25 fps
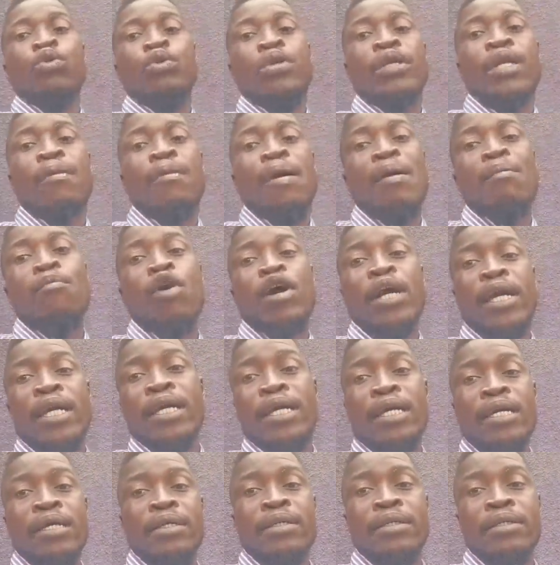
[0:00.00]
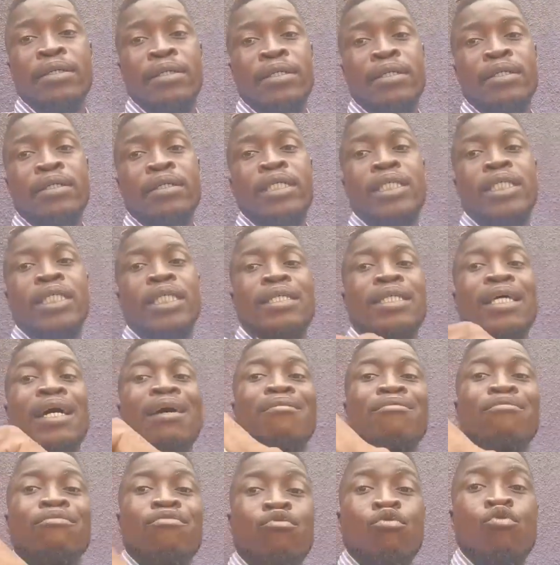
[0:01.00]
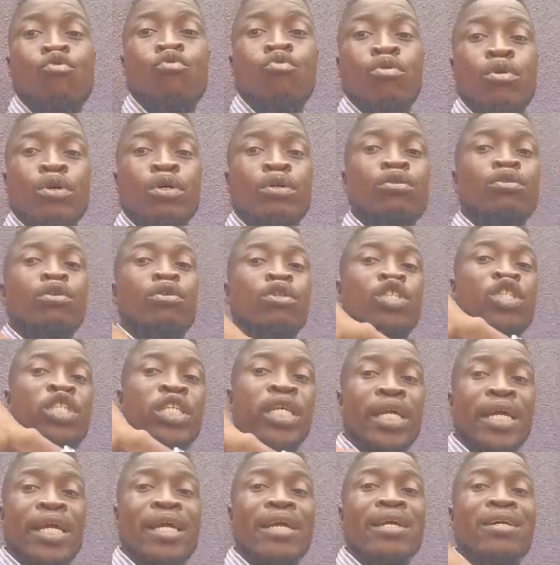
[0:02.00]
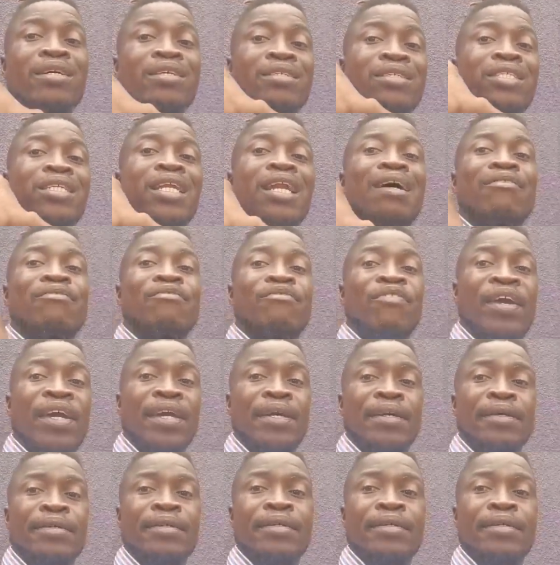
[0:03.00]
Namabwake, c'est à vous de gérer quand il a faim.